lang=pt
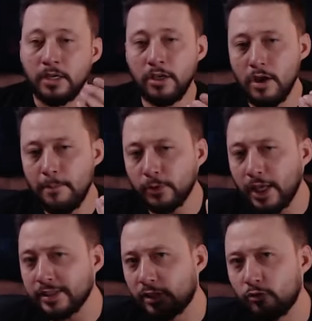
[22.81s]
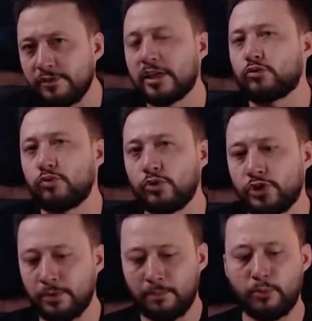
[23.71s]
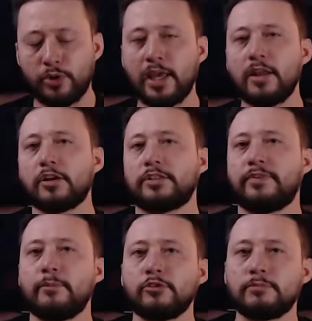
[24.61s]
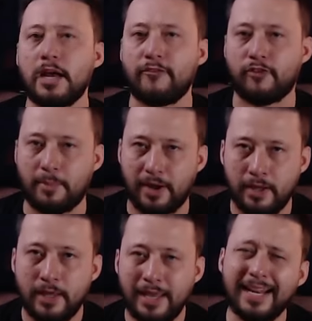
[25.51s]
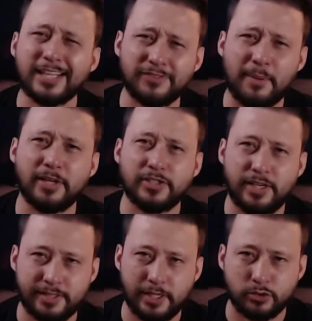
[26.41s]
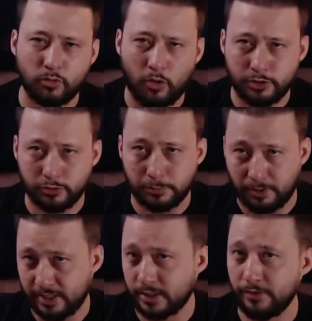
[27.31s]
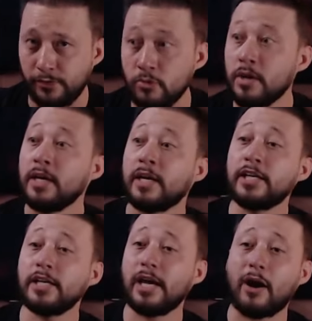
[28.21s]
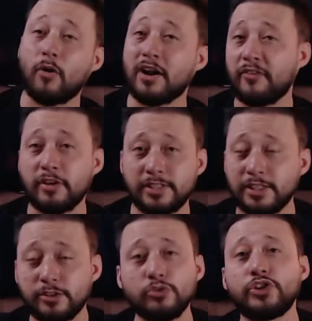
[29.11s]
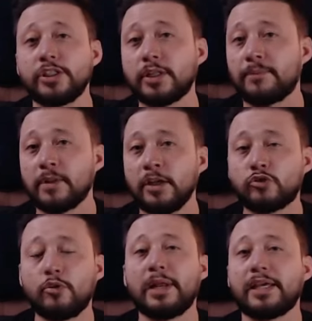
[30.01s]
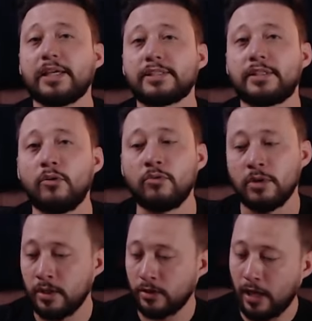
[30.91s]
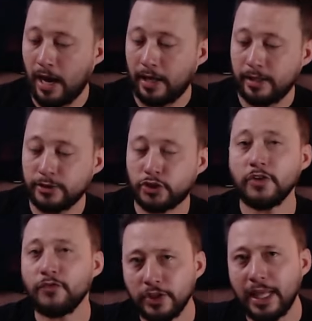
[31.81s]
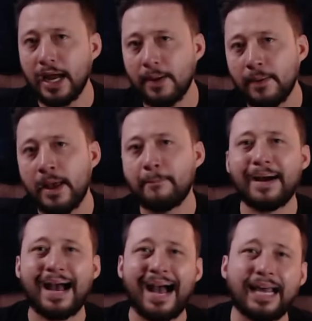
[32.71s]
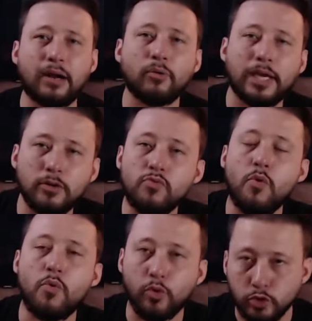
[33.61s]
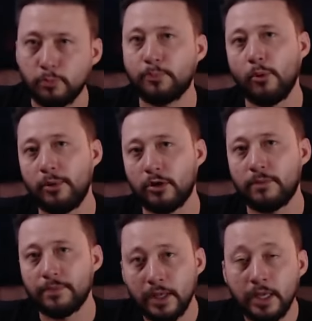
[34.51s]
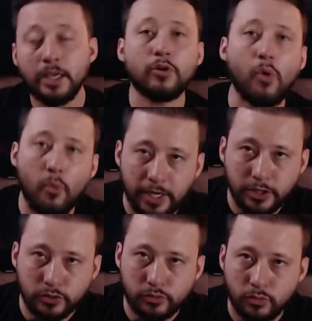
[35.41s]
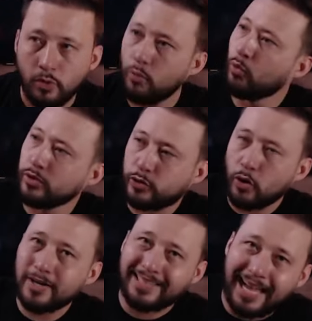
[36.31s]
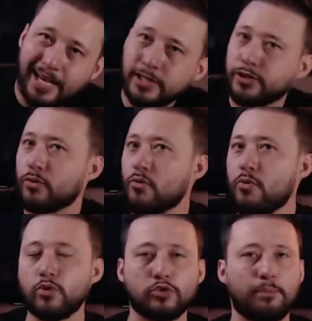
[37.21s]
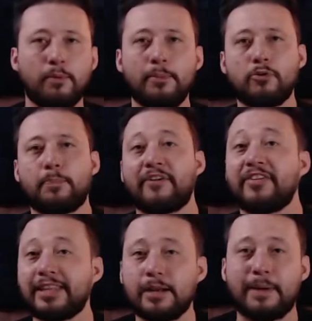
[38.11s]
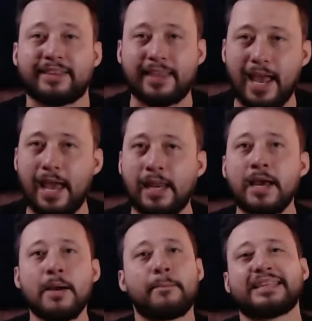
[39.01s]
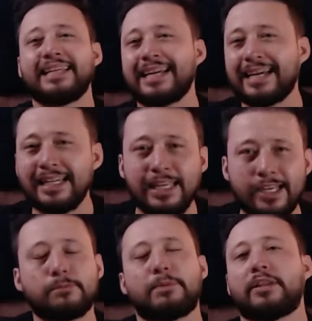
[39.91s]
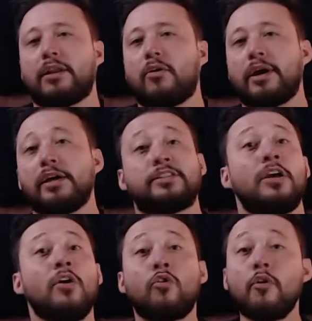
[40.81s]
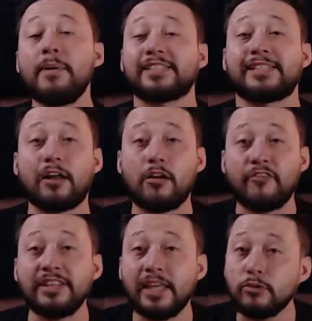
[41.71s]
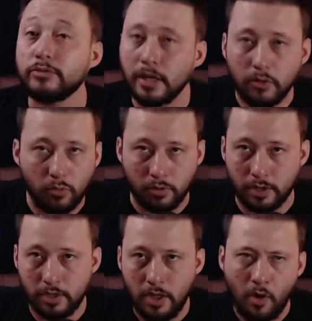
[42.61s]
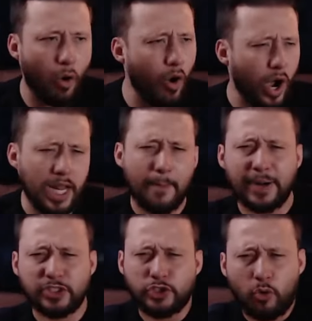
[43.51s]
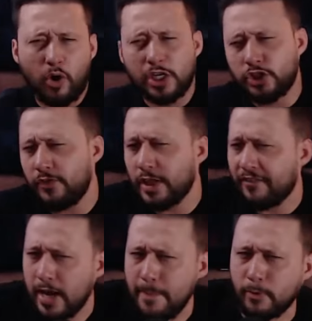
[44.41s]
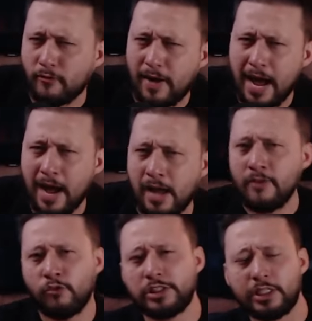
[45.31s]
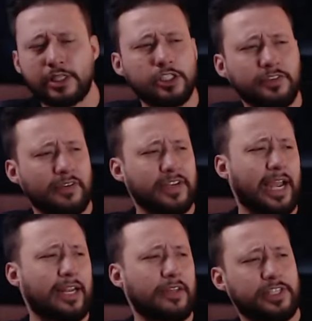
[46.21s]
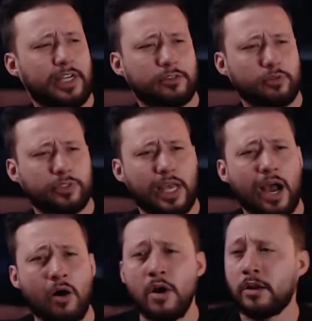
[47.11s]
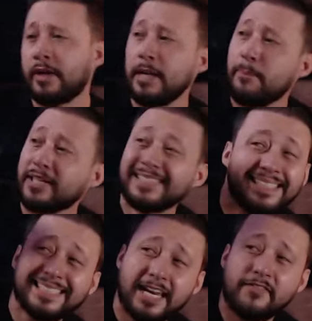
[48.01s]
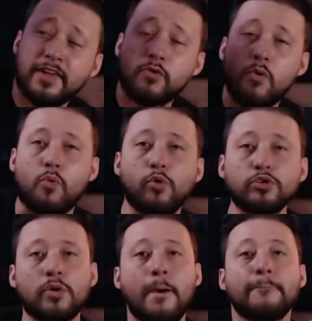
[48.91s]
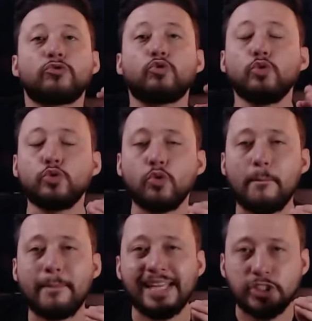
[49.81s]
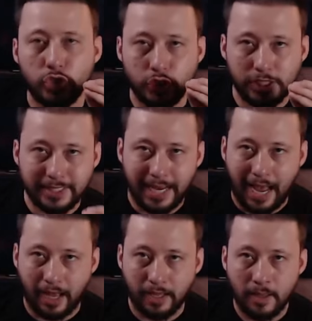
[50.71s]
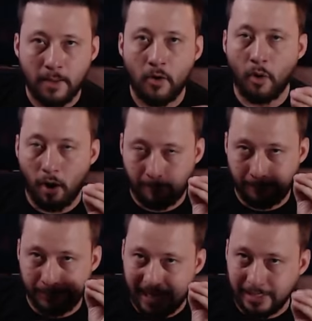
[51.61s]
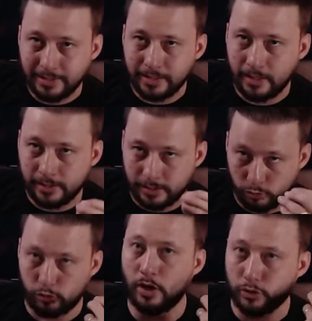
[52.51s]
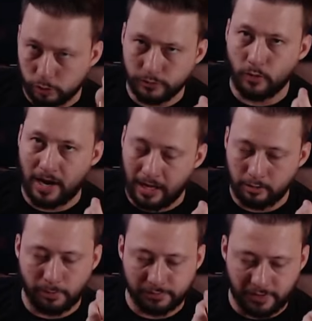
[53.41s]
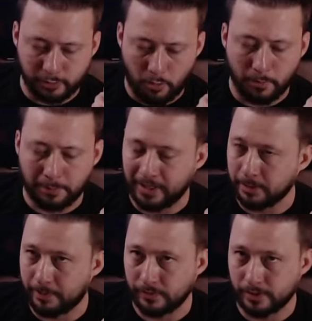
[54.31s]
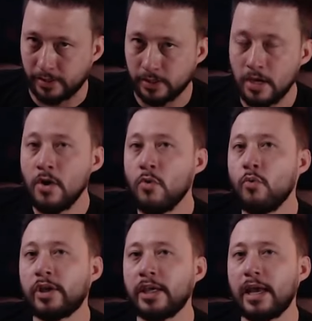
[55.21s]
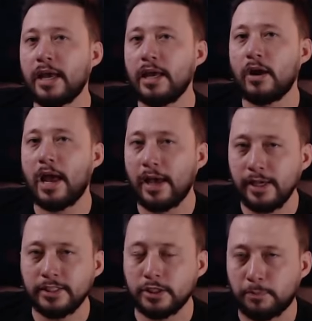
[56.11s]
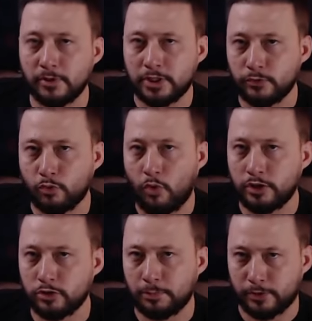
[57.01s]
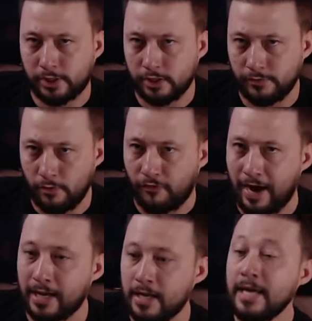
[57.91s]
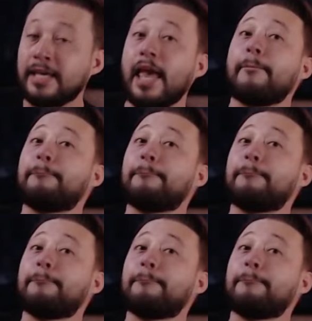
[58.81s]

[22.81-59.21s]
E por que essa dúvida surge? Porque nós tivemos uma reforma relativamente recente no Código de Processo Civil que agora veio ser discutida sobre a questão da dívida barrar alguém num concurso público. E com isso, os jornais de concurso público para vender matéria, para ter cliques, para ter alcance, começaram a vender o terror. Olha, a partir de agora a dívida vai reprovar, você que tem dívida vai cair na investigação social, não vai nem poder se inscrever em concurso tudo mentira. Ó, presta atenção, eu sou, eu sou advogado, eu posso falar isso com propriedade para vocês. O que é, esse dispositivo do Código de Processo Civil fala que é